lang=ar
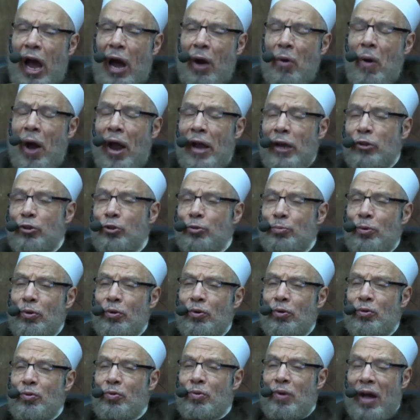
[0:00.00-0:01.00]
أو
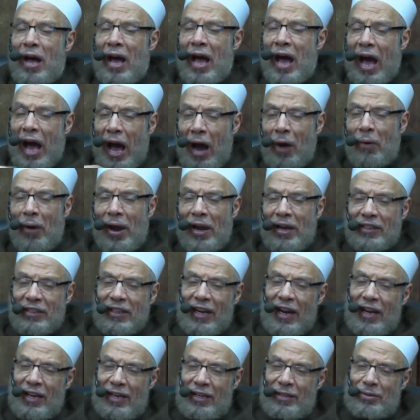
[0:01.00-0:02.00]
هيطبخه أو
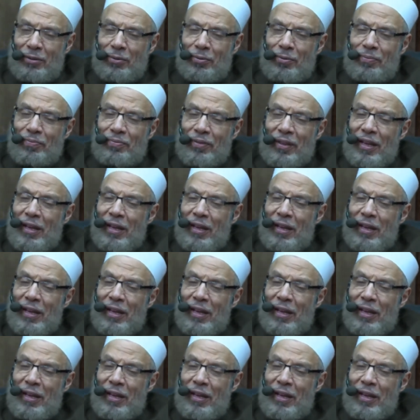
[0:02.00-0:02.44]
هيجهزه